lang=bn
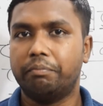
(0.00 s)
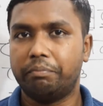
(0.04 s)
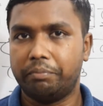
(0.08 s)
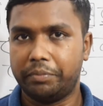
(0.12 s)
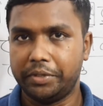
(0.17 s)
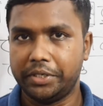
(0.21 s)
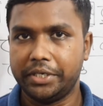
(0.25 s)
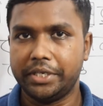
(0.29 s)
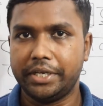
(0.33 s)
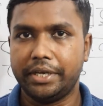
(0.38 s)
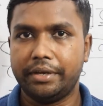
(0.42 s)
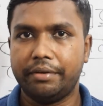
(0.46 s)

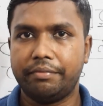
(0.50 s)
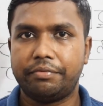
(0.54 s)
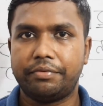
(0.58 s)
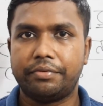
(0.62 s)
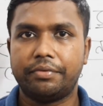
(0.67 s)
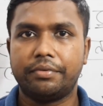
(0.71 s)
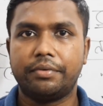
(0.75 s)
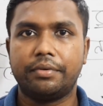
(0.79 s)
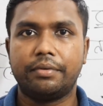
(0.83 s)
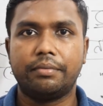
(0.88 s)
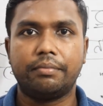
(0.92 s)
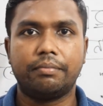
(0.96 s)
পিডিএফ
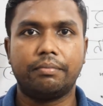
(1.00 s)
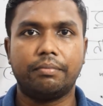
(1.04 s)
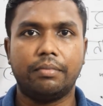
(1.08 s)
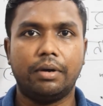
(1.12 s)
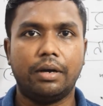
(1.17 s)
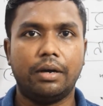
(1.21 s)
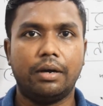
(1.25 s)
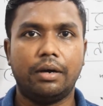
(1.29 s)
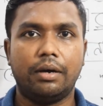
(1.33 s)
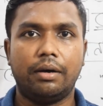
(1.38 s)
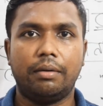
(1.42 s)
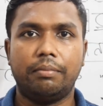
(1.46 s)

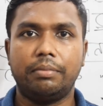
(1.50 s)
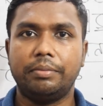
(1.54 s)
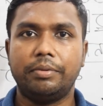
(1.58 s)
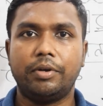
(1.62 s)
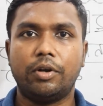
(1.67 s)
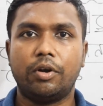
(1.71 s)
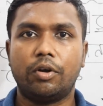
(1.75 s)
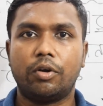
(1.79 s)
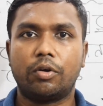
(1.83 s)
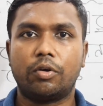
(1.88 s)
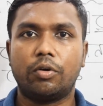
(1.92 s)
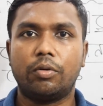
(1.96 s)
বিভিন্ন
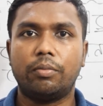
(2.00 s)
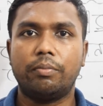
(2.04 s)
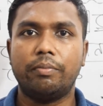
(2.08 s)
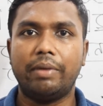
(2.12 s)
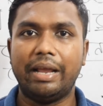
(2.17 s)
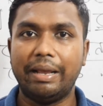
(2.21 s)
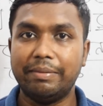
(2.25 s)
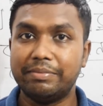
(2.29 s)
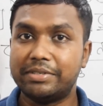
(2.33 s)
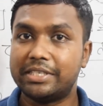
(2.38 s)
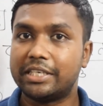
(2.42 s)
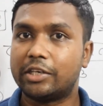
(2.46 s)
রকম
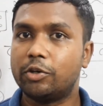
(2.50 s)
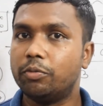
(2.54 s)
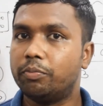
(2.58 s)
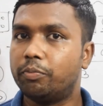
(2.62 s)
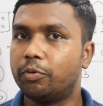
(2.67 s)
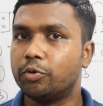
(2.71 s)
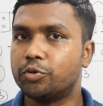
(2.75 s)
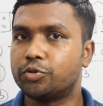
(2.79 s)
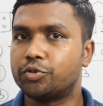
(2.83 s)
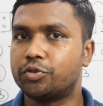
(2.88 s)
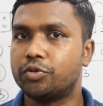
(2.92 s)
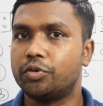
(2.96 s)
এমসিকিউ
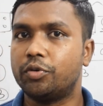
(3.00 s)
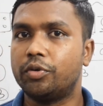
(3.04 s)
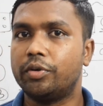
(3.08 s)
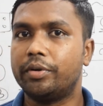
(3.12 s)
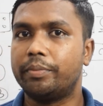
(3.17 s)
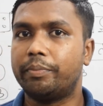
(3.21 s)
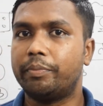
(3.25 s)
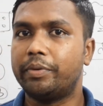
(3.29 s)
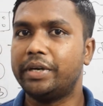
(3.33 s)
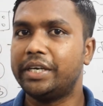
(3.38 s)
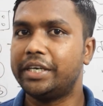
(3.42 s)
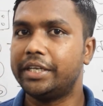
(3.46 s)
প্রশ্ন
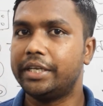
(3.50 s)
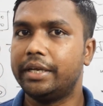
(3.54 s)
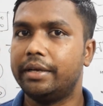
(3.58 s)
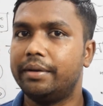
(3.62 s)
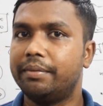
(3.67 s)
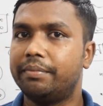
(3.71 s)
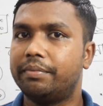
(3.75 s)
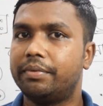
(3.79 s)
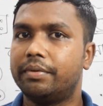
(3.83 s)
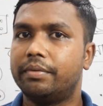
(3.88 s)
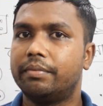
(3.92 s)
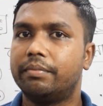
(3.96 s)

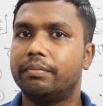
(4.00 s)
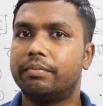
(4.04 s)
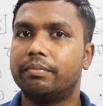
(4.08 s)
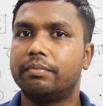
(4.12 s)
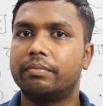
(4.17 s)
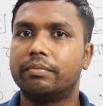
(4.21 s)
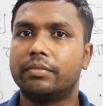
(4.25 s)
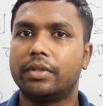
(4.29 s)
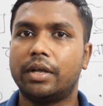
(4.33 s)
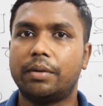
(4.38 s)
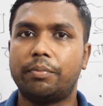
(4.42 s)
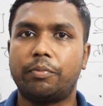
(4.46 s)
পিডিএফ
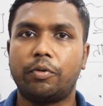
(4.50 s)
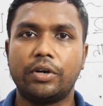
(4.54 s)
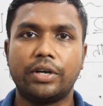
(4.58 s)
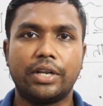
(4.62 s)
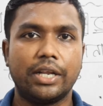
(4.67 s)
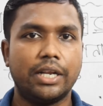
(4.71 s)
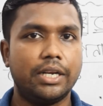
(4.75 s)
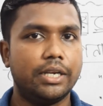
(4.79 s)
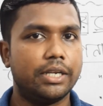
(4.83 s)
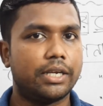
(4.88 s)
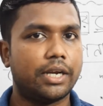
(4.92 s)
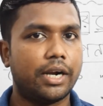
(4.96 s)
তারপর
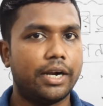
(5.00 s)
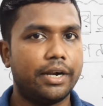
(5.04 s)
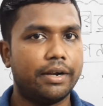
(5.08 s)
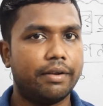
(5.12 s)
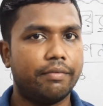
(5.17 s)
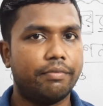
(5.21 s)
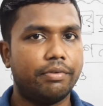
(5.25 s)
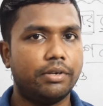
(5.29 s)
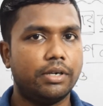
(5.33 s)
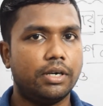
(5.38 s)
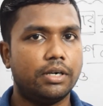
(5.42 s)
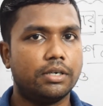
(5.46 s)
ডেইলি কারেন্ট
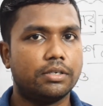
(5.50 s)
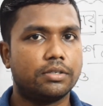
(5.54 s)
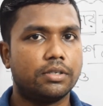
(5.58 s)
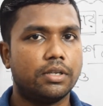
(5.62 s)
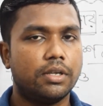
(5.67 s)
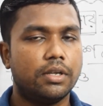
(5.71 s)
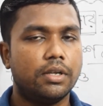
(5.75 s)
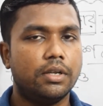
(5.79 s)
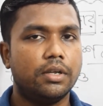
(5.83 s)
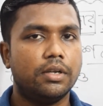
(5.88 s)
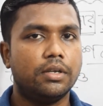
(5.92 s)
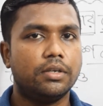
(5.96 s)
অ্যাফেয়ার্স
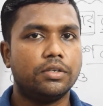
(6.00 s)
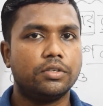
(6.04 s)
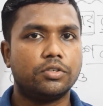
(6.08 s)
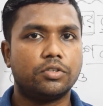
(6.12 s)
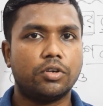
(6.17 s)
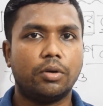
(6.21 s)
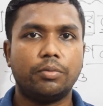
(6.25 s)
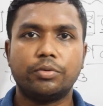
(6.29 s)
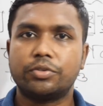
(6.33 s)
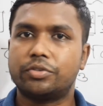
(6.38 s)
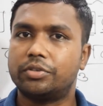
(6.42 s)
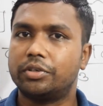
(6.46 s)

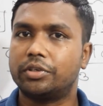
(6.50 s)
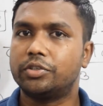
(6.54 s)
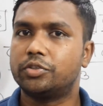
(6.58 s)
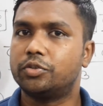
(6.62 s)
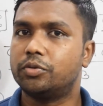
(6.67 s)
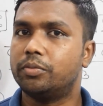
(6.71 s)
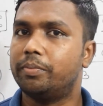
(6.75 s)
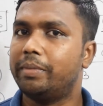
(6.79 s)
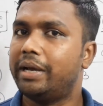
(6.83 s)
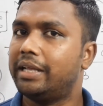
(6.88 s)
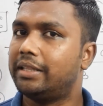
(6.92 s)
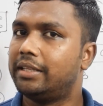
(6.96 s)
সমস্ত কিছু
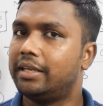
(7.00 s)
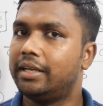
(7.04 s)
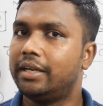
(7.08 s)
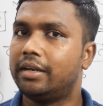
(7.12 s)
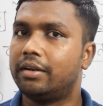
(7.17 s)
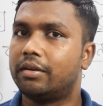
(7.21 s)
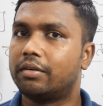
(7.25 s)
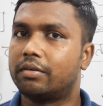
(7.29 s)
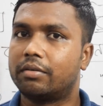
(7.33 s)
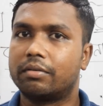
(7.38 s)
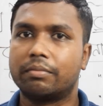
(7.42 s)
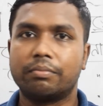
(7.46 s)
ম্যাথের
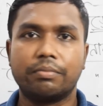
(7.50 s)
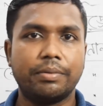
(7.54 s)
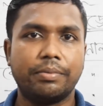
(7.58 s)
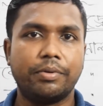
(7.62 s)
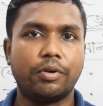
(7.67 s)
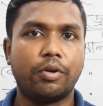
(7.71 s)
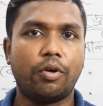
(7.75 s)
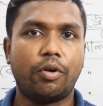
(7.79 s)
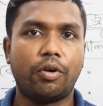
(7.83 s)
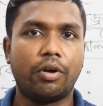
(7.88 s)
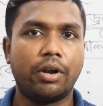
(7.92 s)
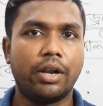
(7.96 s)

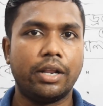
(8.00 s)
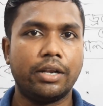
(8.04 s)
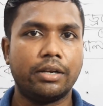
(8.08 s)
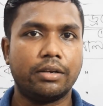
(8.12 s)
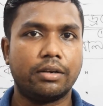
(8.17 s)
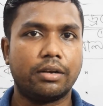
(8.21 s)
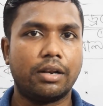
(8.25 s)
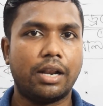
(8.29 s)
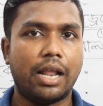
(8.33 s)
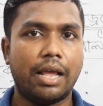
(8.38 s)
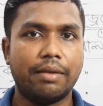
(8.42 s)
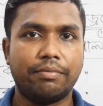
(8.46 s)
বিভিন্ন অনলাইন
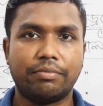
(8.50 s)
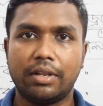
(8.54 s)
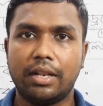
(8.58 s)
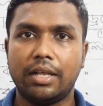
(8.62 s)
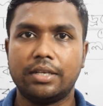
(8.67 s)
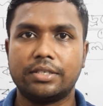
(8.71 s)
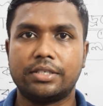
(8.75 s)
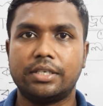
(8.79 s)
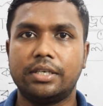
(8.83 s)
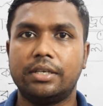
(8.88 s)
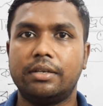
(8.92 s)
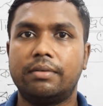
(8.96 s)
লাইভ
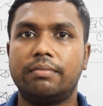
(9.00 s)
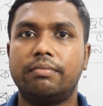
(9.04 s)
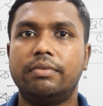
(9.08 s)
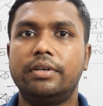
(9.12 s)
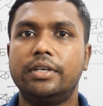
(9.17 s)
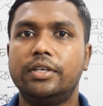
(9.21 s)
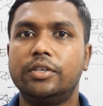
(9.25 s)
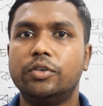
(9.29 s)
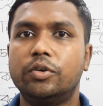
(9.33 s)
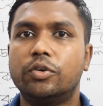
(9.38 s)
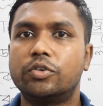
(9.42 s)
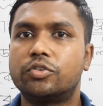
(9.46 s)
ক্লাসের
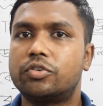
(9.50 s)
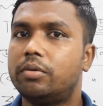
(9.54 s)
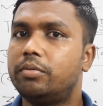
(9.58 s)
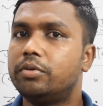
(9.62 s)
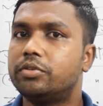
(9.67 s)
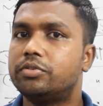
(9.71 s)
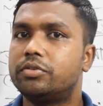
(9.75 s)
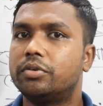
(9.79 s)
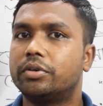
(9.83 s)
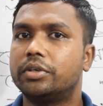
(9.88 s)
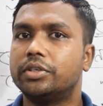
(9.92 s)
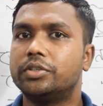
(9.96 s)
ভিডিও
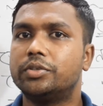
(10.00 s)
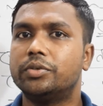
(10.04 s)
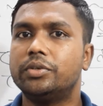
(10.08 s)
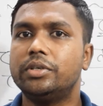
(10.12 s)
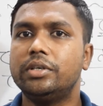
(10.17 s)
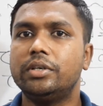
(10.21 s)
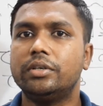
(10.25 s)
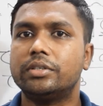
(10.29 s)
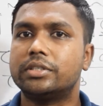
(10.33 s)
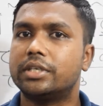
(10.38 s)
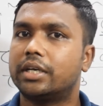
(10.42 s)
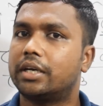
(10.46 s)
সমস্ত কিছুই
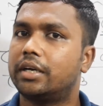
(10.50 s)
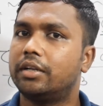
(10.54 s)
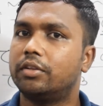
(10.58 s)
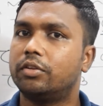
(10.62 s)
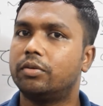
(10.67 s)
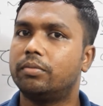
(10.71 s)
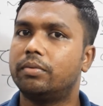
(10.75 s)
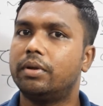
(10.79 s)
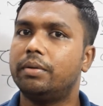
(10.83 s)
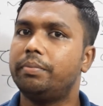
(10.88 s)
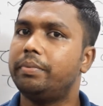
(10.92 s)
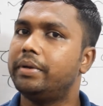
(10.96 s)
সেখানে
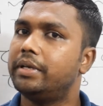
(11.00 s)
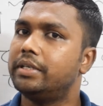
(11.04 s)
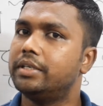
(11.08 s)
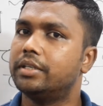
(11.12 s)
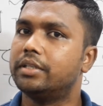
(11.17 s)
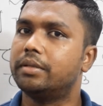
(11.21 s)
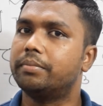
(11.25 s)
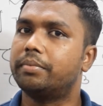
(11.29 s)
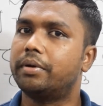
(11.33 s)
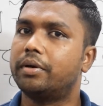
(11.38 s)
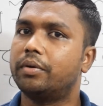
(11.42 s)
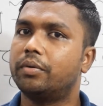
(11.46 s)
তোমরা পেয়ে
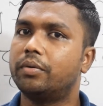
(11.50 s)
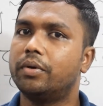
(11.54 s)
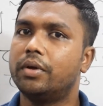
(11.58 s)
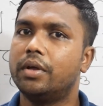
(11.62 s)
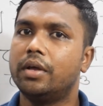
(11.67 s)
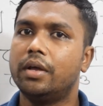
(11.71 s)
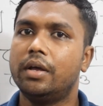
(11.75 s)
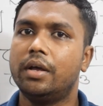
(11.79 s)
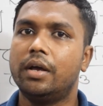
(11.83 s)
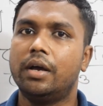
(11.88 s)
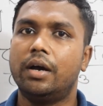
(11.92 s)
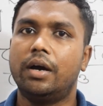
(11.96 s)
যেতে পারো
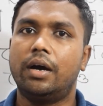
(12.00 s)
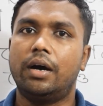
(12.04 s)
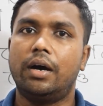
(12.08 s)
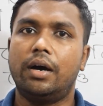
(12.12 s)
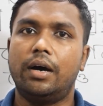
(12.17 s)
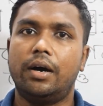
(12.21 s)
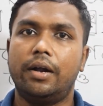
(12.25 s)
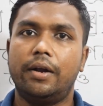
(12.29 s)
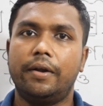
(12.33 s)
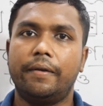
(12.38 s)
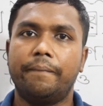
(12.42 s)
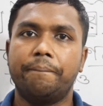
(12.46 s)

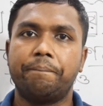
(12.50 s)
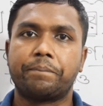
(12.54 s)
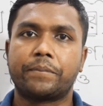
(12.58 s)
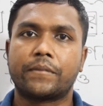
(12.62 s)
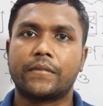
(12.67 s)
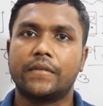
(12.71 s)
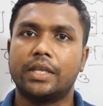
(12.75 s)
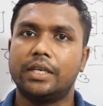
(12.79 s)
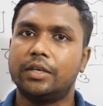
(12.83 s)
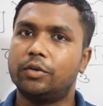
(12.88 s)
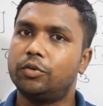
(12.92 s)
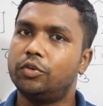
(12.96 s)
আর
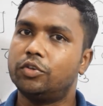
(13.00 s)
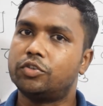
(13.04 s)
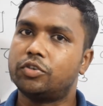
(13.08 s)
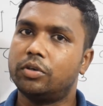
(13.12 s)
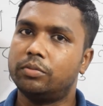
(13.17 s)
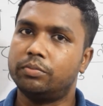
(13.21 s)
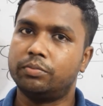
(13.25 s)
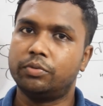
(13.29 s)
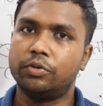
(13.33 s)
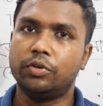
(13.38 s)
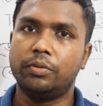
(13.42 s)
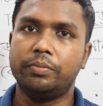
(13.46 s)
এগুলো
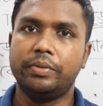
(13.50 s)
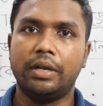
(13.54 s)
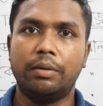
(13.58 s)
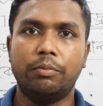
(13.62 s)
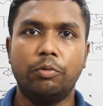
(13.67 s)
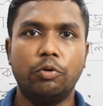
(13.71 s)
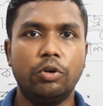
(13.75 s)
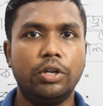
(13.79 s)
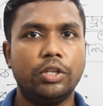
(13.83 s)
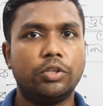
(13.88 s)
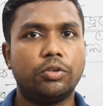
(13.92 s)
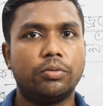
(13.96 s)
সম্পূর্ণ
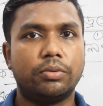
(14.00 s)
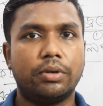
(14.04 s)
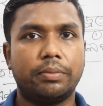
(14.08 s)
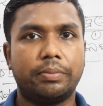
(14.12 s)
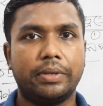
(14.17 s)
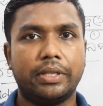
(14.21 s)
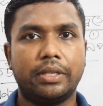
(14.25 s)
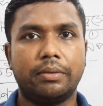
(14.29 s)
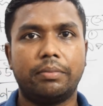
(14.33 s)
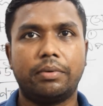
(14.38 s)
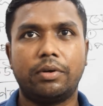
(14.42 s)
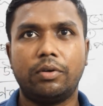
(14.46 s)
বিনামূল্যে তোমরা
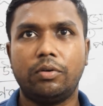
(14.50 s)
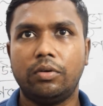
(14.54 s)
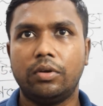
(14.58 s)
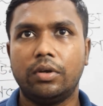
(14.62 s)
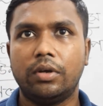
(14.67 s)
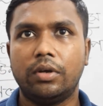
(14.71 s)
পেতে পারো